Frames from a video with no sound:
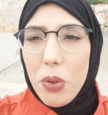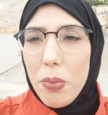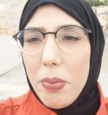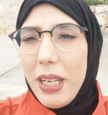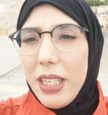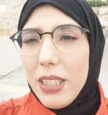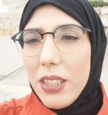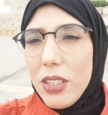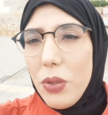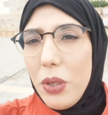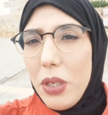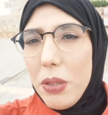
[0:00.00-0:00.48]
ما
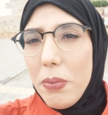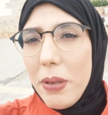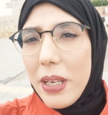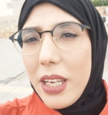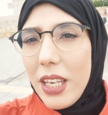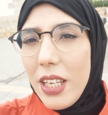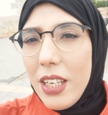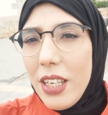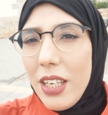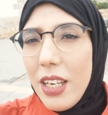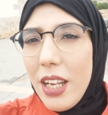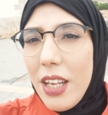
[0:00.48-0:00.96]
حتى واحد ما
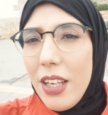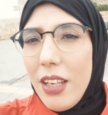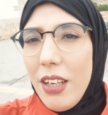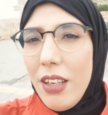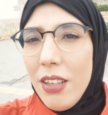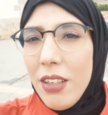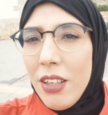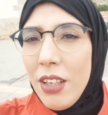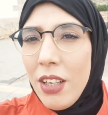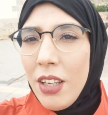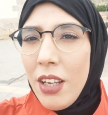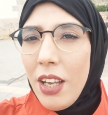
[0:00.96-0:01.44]
كاين هنايا
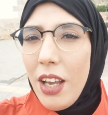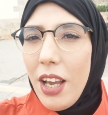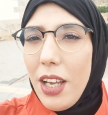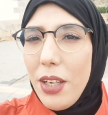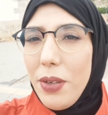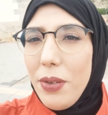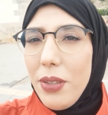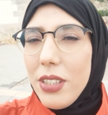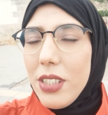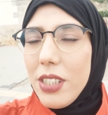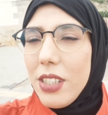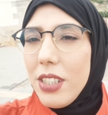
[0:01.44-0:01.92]

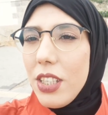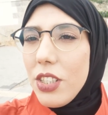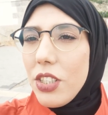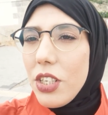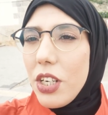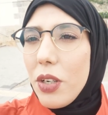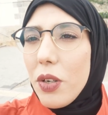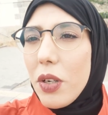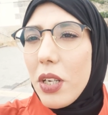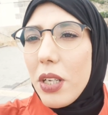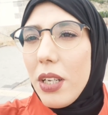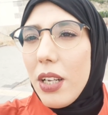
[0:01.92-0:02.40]
هاي واحد السيده
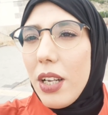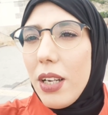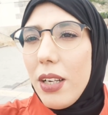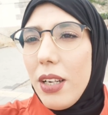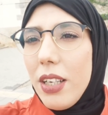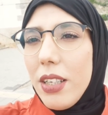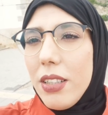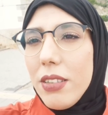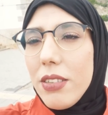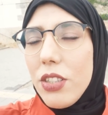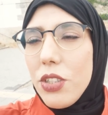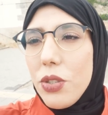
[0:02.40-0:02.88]
جايه
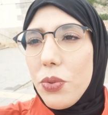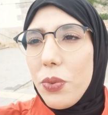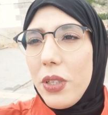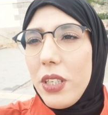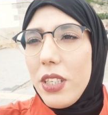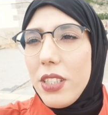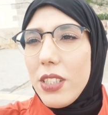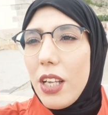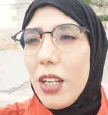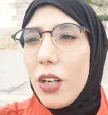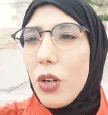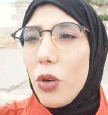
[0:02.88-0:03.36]
كاين تيجيو
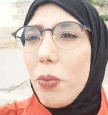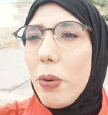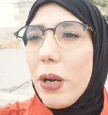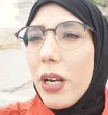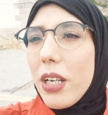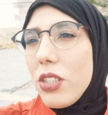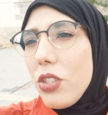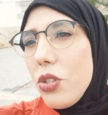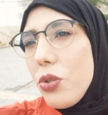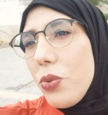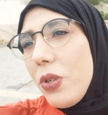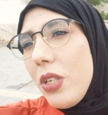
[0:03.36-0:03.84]
النساء
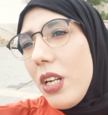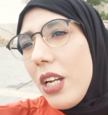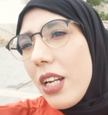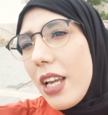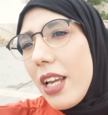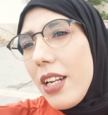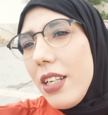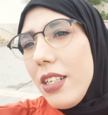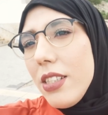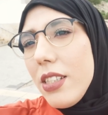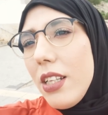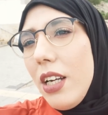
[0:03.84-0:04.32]
الكبار تيجيو هنا
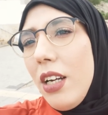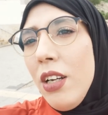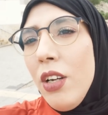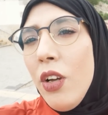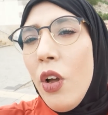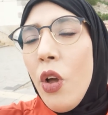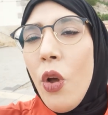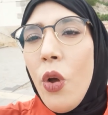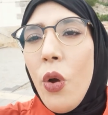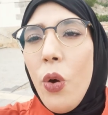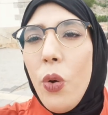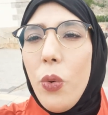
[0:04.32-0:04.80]
الكنيسه
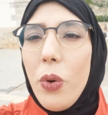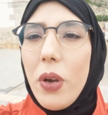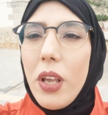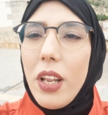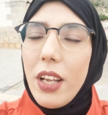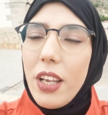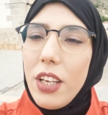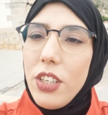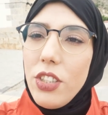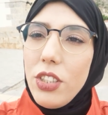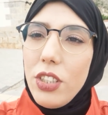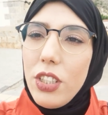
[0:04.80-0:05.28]
وكاين
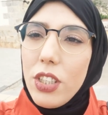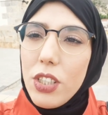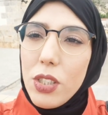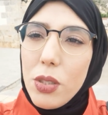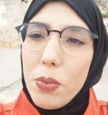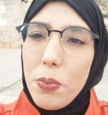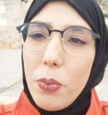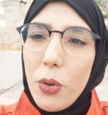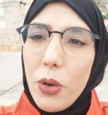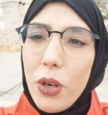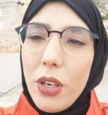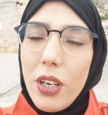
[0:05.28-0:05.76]
اللي كيجي يدير
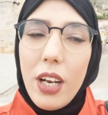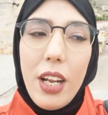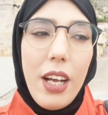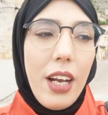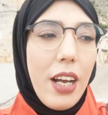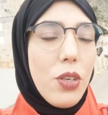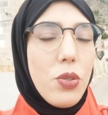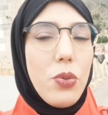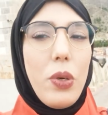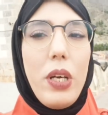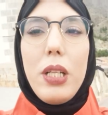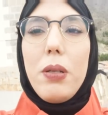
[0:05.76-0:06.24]
السبور هنا
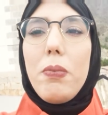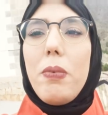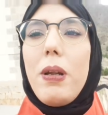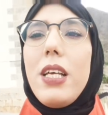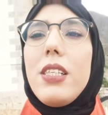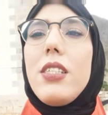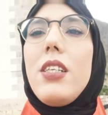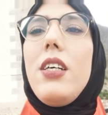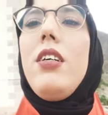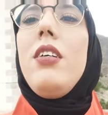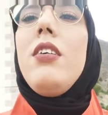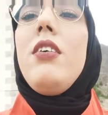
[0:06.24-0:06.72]
لحقاش في واحد
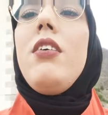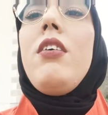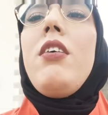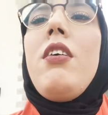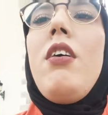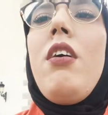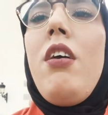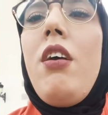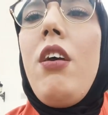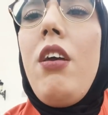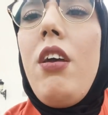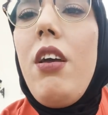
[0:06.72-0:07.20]
البلاصه
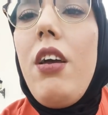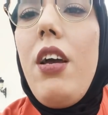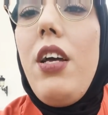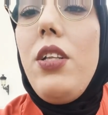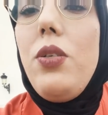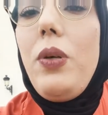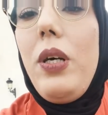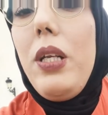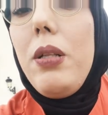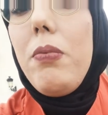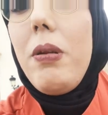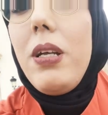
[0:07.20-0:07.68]

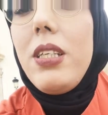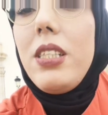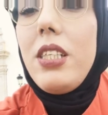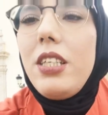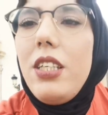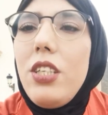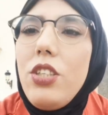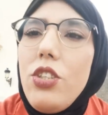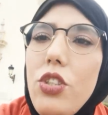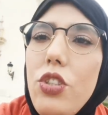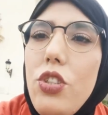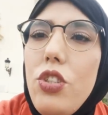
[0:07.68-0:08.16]
هذه واحد
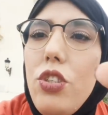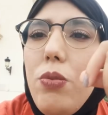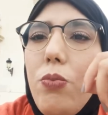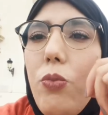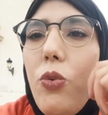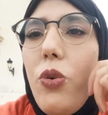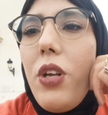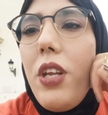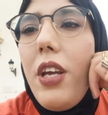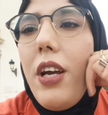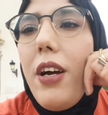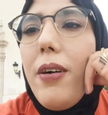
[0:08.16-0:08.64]
البلاصه يعني جد جد
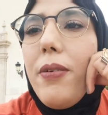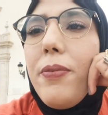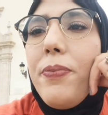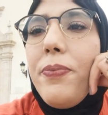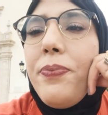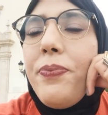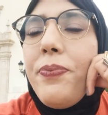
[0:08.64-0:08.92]
مريحه